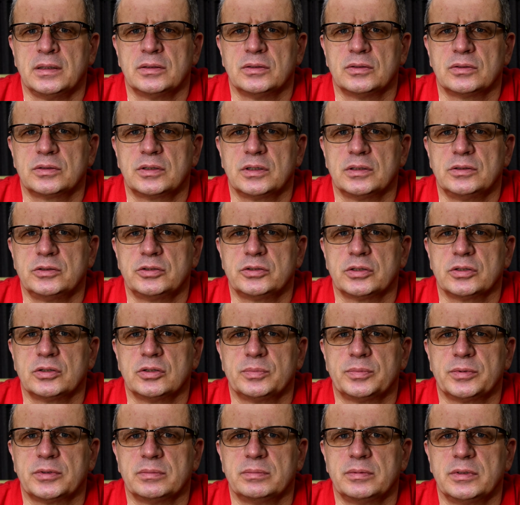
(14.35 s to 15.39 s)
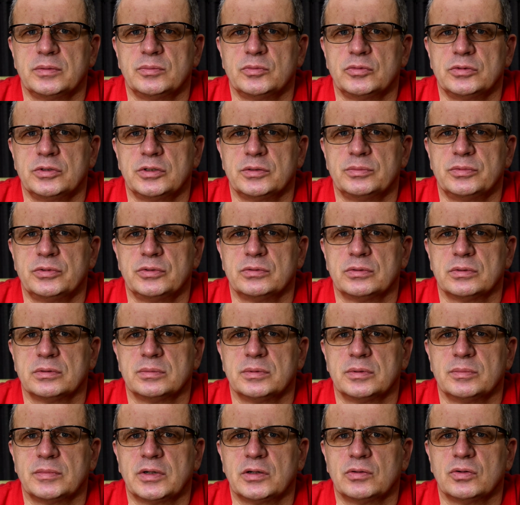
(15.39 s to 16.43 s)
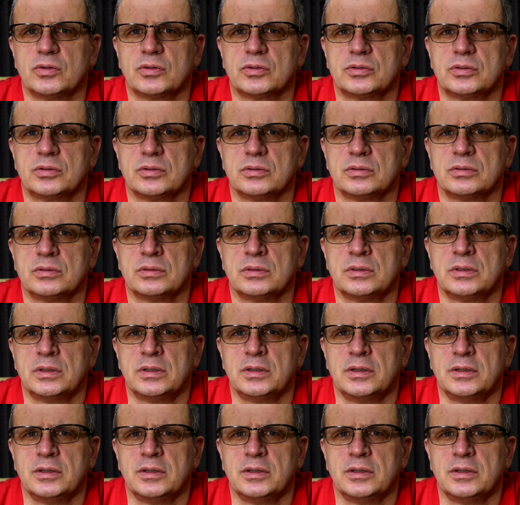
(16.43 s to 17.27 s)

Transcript: No, kiedyś tego problemu nie było, bo mało kto